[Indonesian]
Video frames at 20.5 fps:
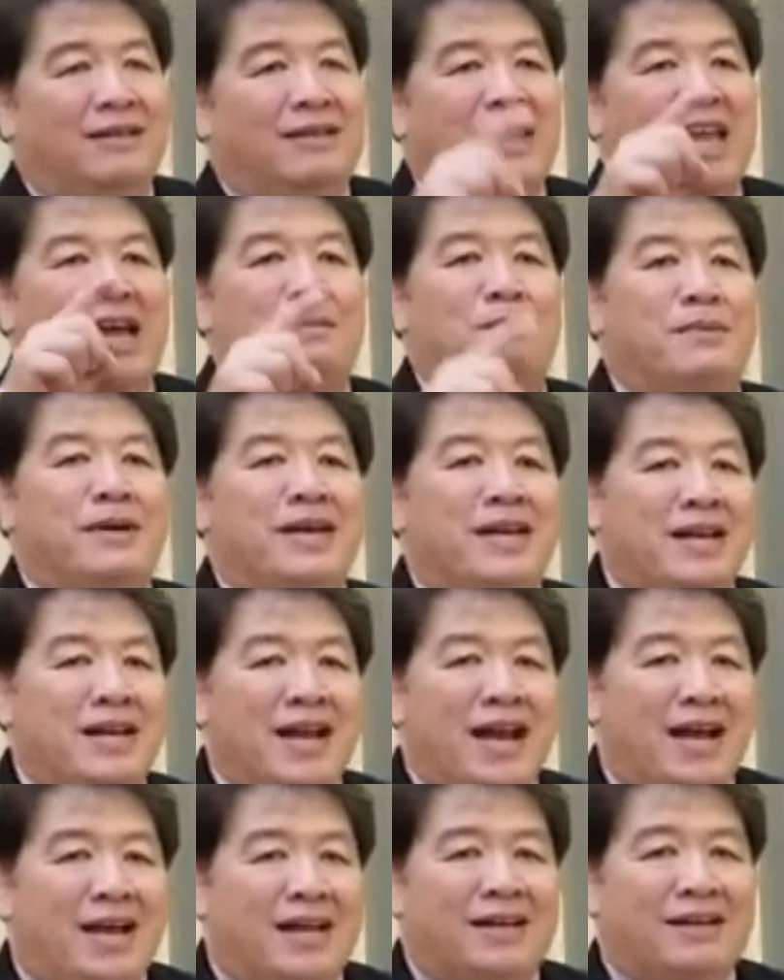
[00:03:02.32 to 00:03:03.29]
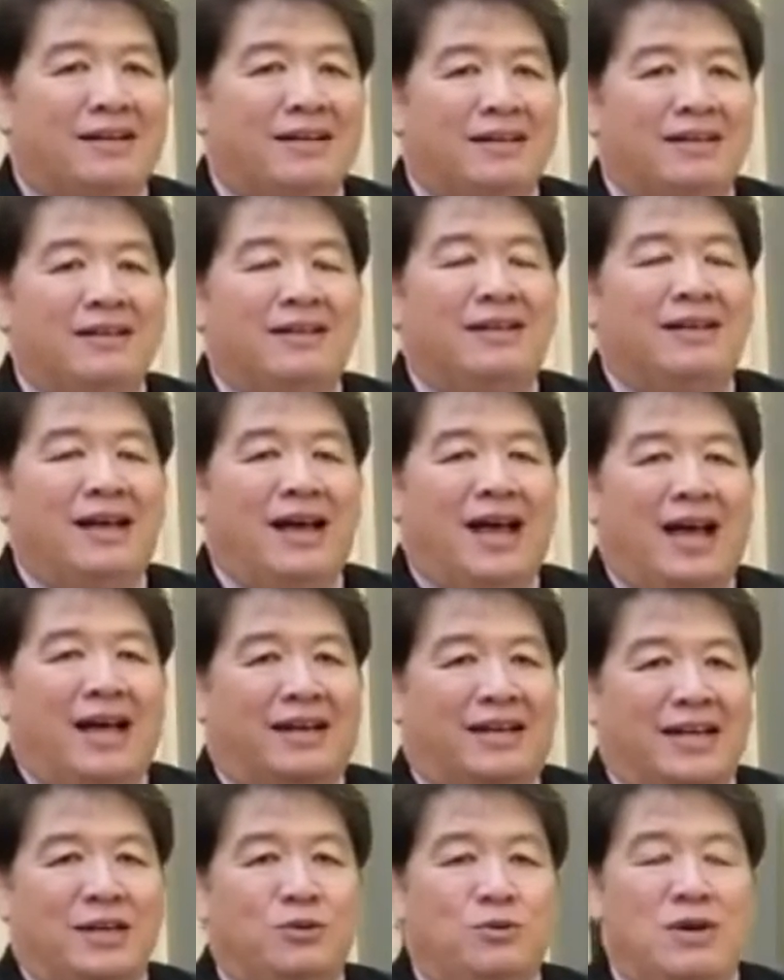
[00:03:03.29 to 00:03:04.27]
yang mendengar
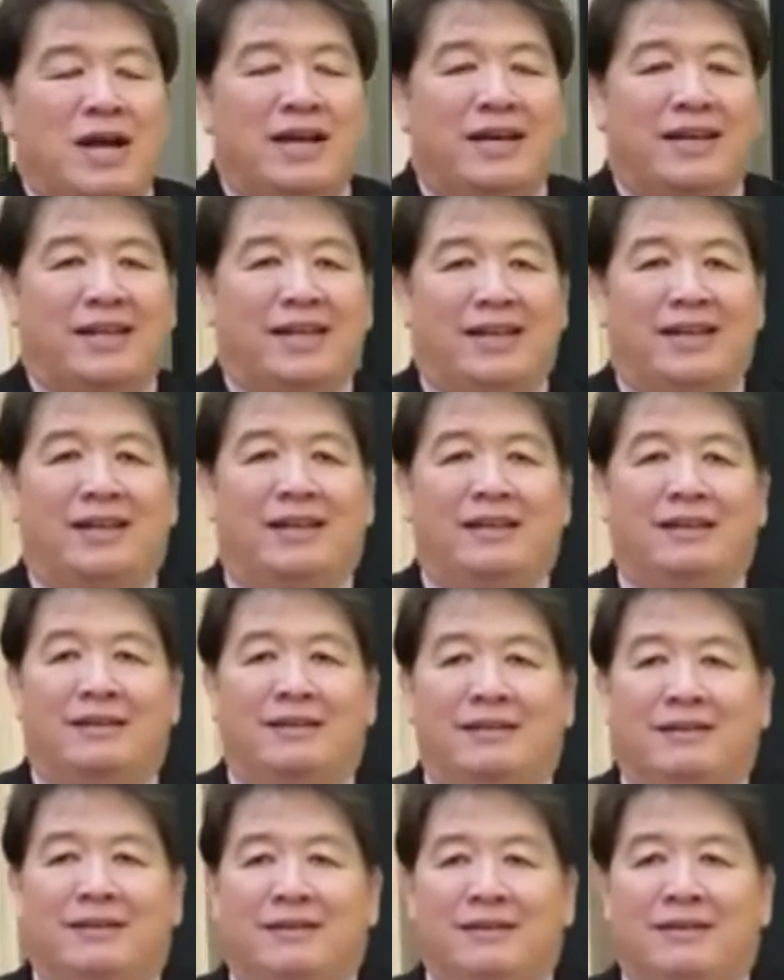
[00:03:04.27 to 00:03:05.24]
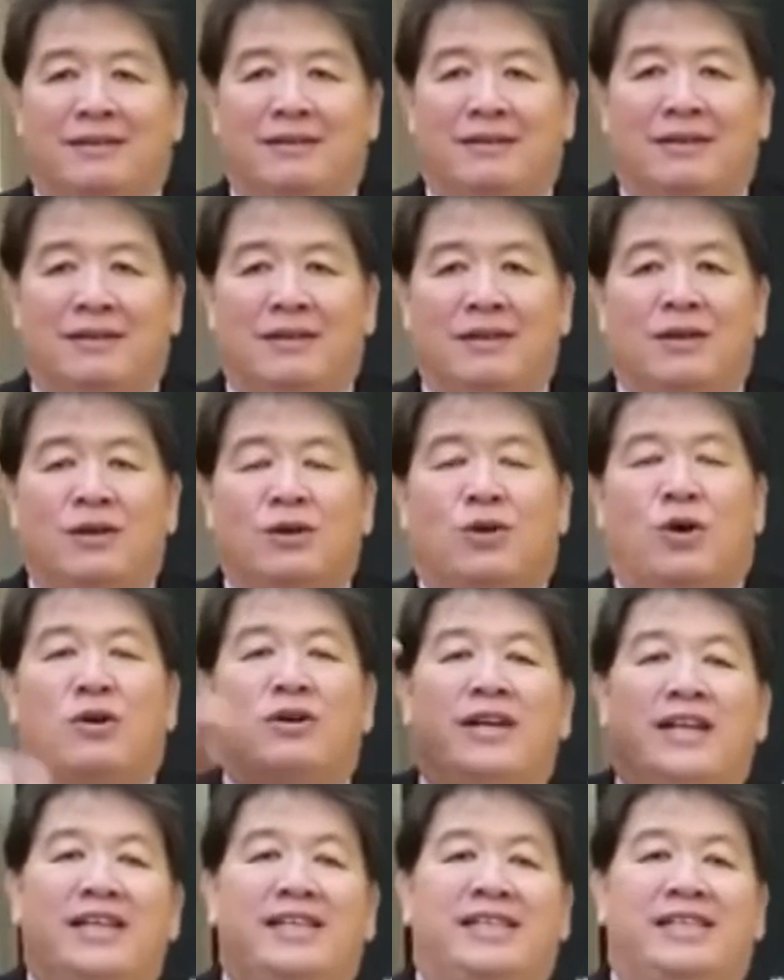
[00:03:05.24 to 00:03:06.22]
renungan ini,
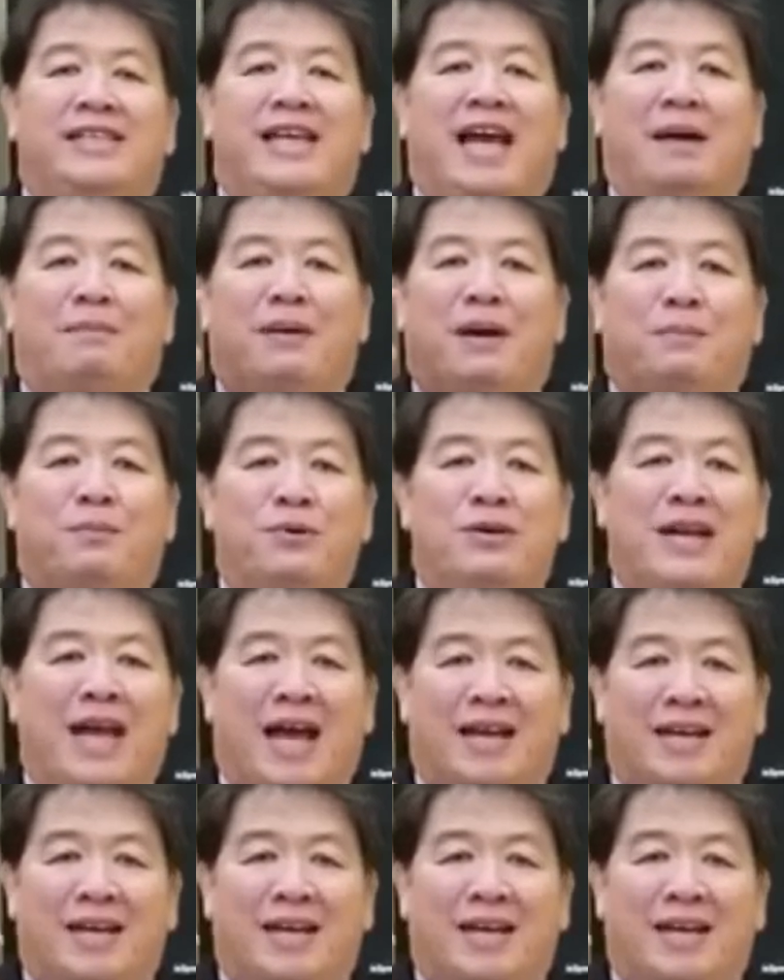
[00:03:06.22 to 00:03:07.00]
kondisi apapun